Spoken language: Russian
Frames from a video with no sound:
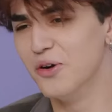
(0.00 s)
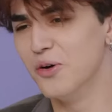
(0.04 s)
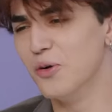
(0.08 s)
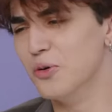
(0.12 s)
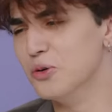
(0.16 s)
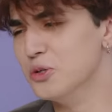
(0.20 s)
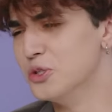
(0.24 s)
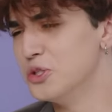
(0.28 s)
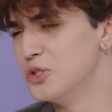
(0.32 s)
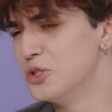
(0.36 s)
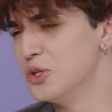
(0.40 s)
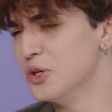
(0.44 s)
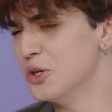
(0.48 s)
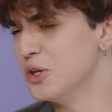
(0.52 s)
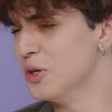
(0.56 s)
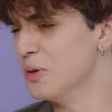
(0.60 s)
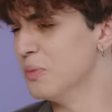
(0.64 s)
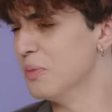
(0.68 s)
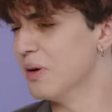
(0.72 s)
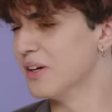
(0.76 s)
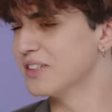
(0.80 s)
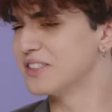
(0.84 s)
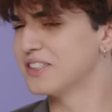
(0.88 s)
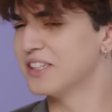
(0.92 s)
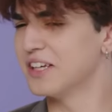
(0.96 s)
Еще
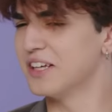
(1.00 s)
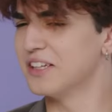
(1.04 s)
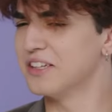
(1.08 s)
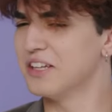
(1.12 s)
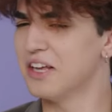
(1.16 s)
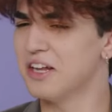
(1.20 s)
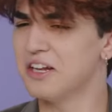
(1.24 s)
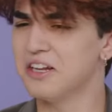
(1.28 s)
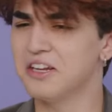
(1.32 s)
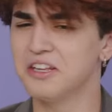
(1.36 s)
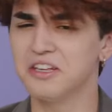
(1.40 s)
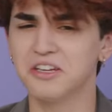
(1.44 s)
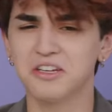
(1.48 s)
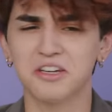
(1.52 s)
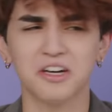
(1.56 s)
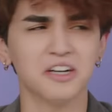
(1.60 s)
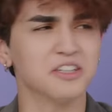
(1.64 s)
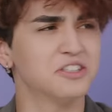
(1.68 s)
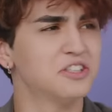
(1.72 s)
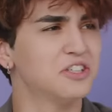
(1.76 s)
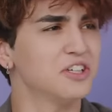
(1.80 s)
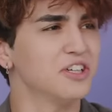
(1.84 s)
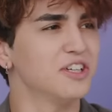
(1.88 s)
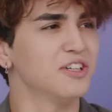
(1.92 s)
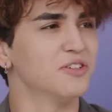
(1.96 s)
эмоциональные
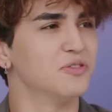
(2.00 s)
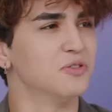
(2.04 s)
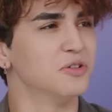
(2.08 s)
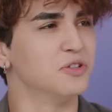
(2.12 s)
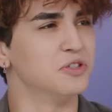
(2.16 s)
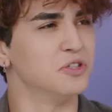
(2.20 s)
качели вы